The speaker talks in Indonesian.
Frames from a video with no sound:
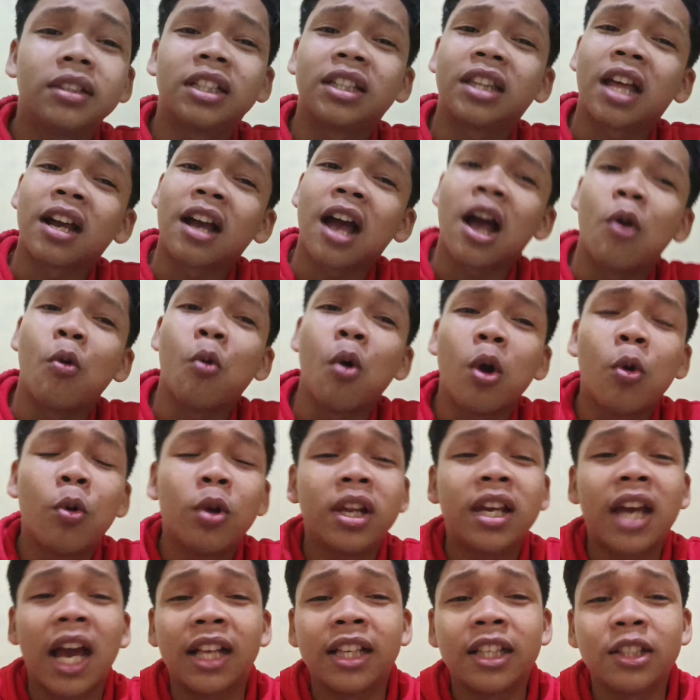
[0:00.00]
tetangga gue
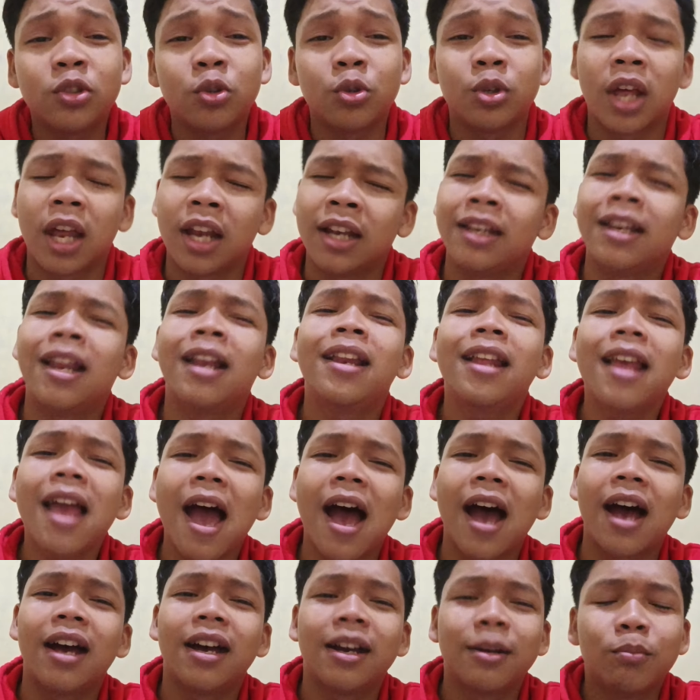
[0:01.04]
gue dikasih cuyan dan
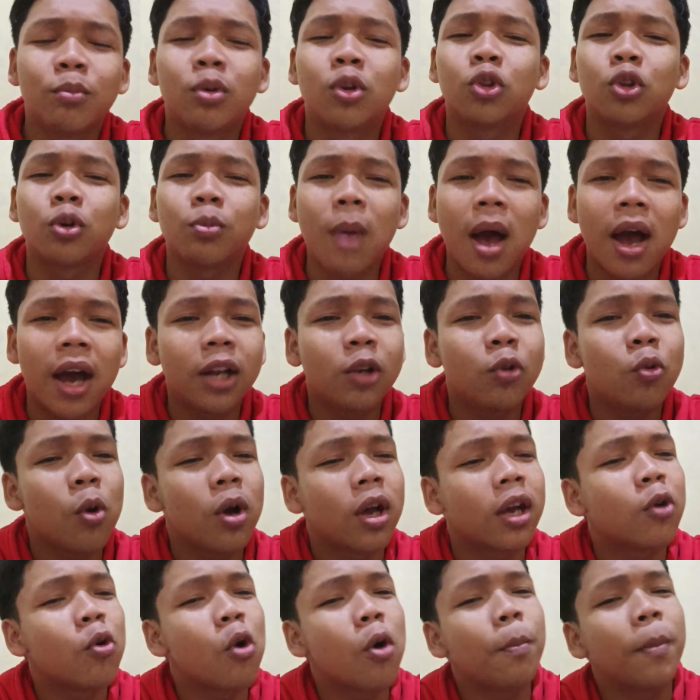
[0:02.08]
ya beruntung banget
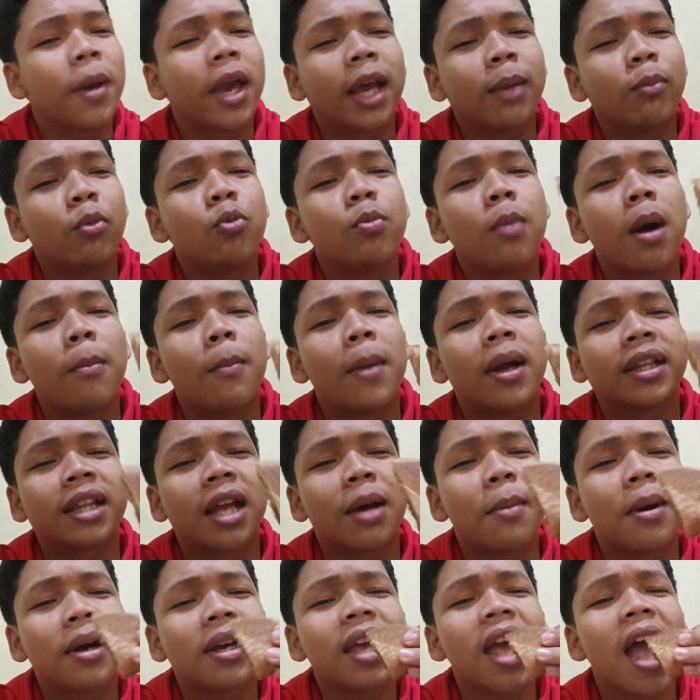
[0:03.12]
gue gue pengen mukbang
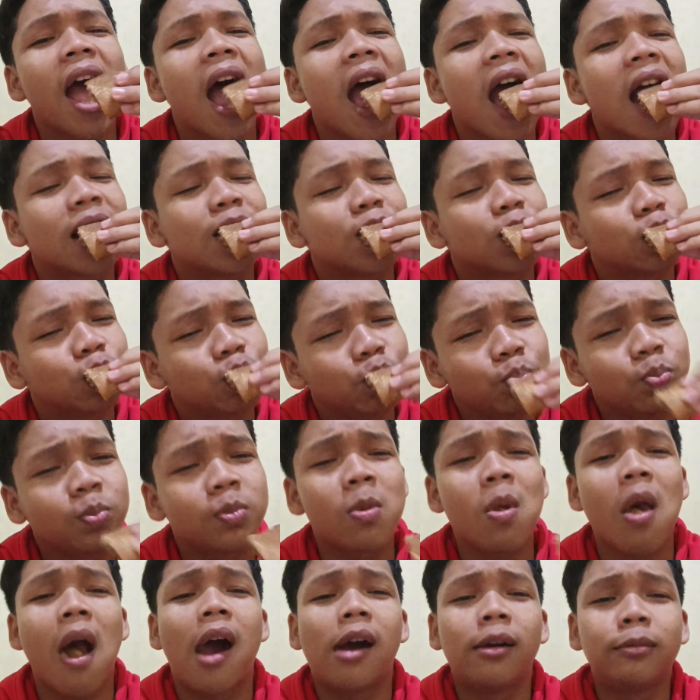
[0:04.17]
martabak ya hmm,